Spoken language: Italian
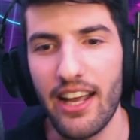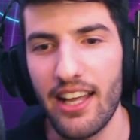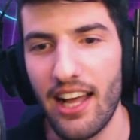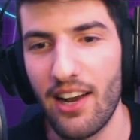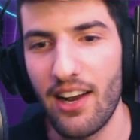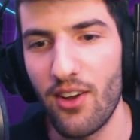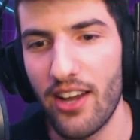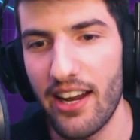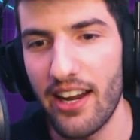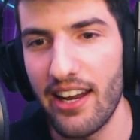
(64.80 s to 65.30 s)

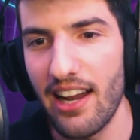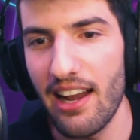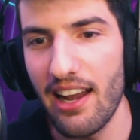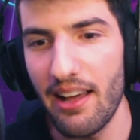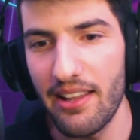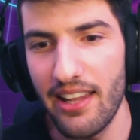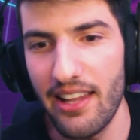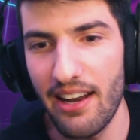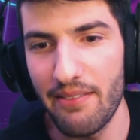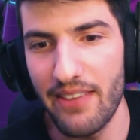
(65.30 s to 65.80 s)
allora nella,
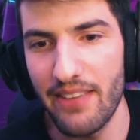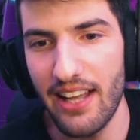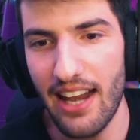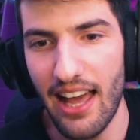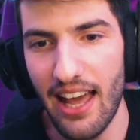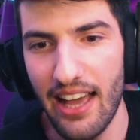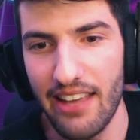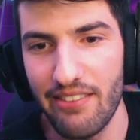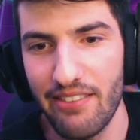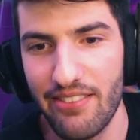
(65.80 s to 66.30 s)
nella, mia
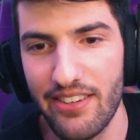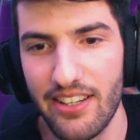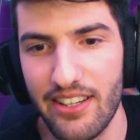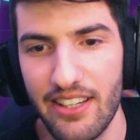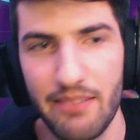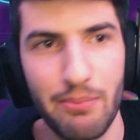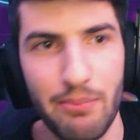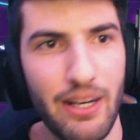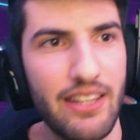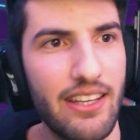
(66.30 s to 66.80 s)
live
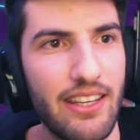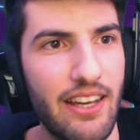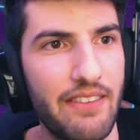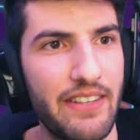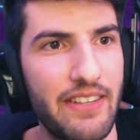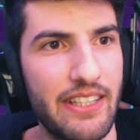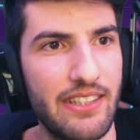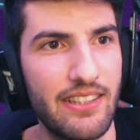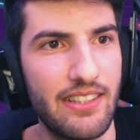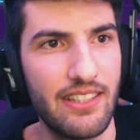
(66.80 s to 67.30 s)

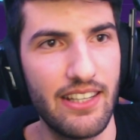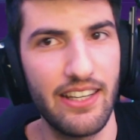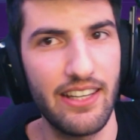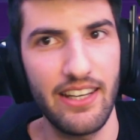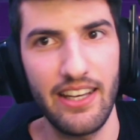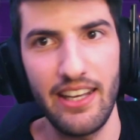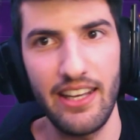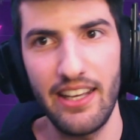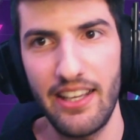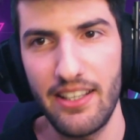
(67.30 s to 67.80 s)

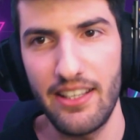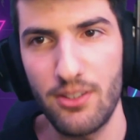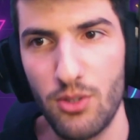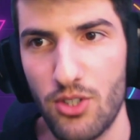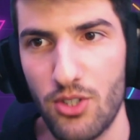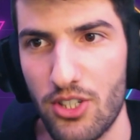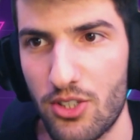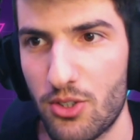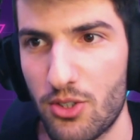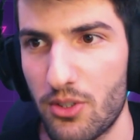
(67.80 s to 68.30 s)
praticamente è
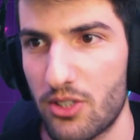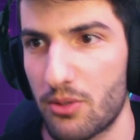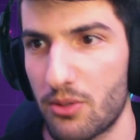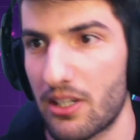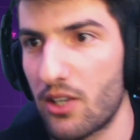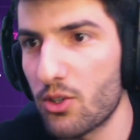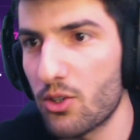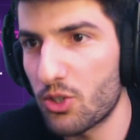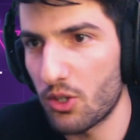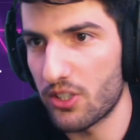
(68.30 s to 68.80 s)
successo questo,
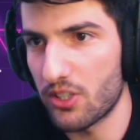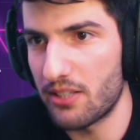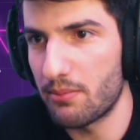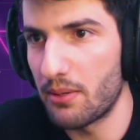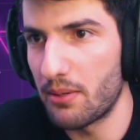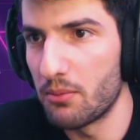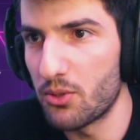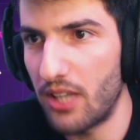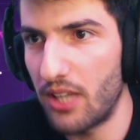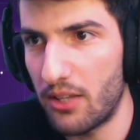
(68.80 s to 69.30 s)
perché io sono sempre
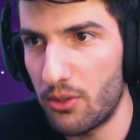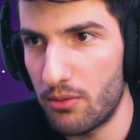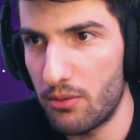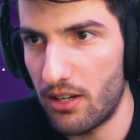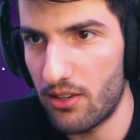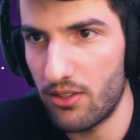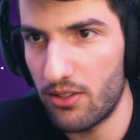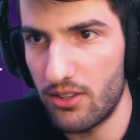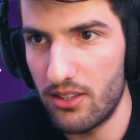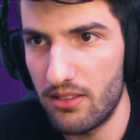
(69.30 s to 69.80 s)
mutato per
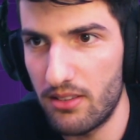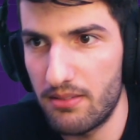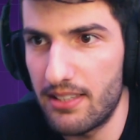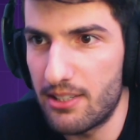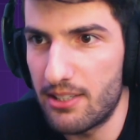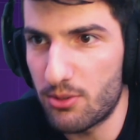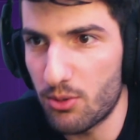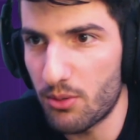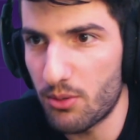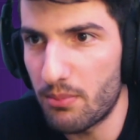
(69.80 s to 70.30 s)
non
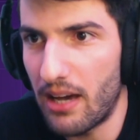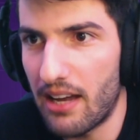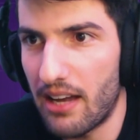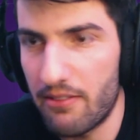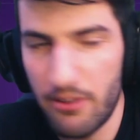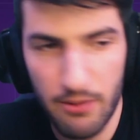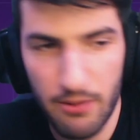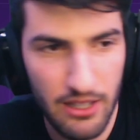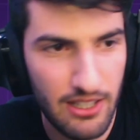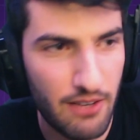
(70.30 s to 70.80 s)
disturbarvi
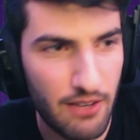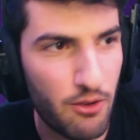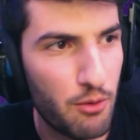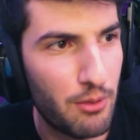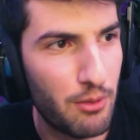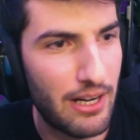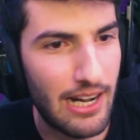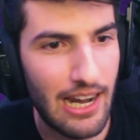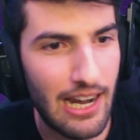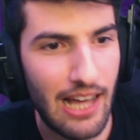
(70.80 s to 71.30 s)
mentre voi
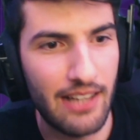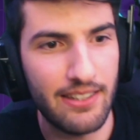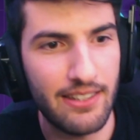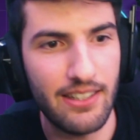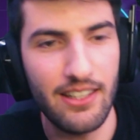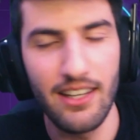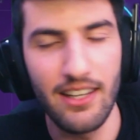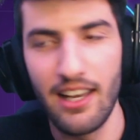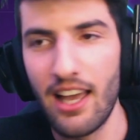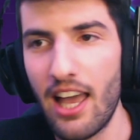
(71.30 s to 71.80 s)

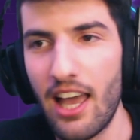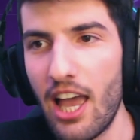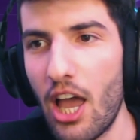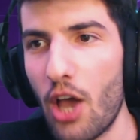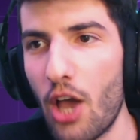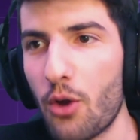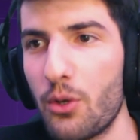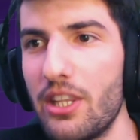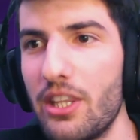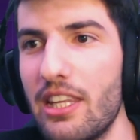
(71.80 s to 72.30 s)
parlate.
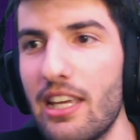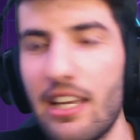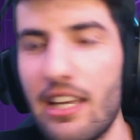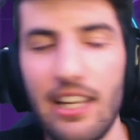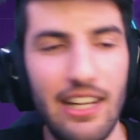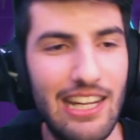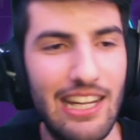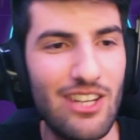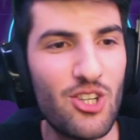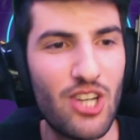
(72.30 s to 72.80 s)

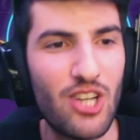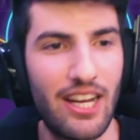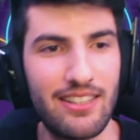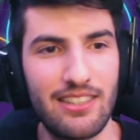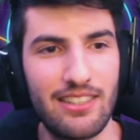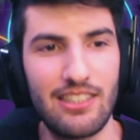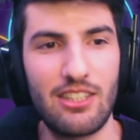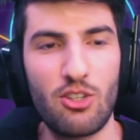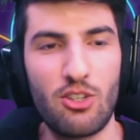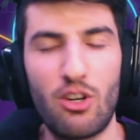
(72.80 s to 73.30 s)
Quindi in chat
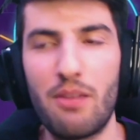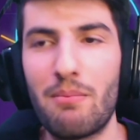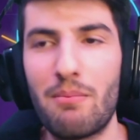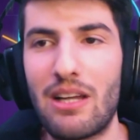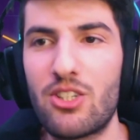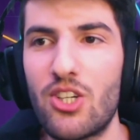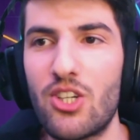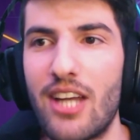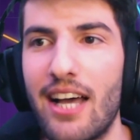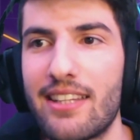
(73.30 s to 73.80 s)
si sono
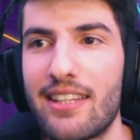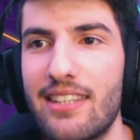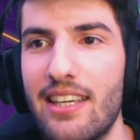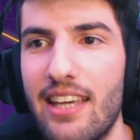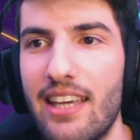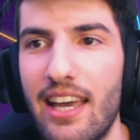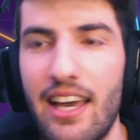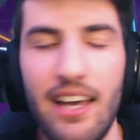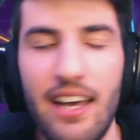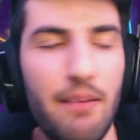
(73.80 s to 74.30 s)
immaginati
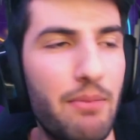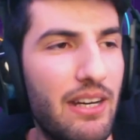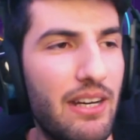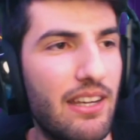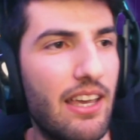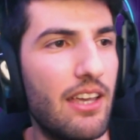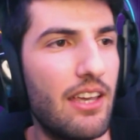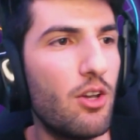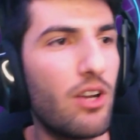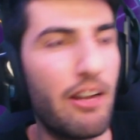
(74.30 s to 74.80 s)
che, perché
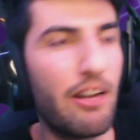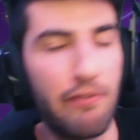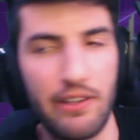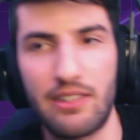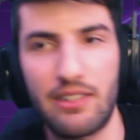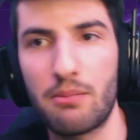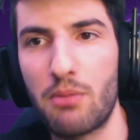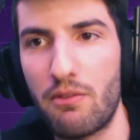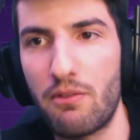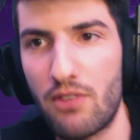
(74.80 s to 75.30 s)
io nel
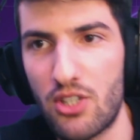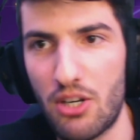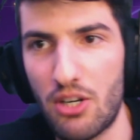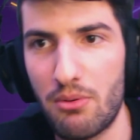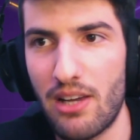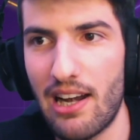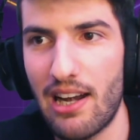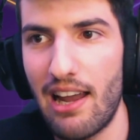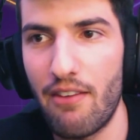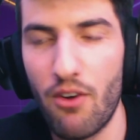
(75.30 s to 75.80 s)
frattempo invece
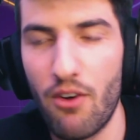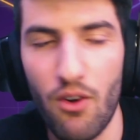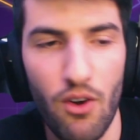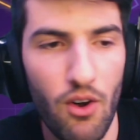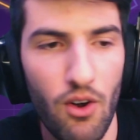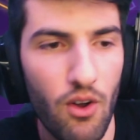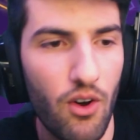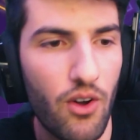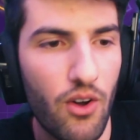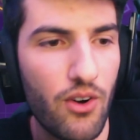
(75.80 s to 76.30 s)
parlavo con
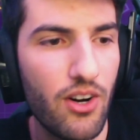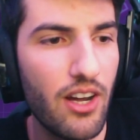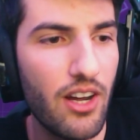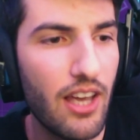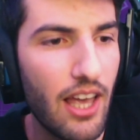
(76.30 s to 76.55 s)
loro,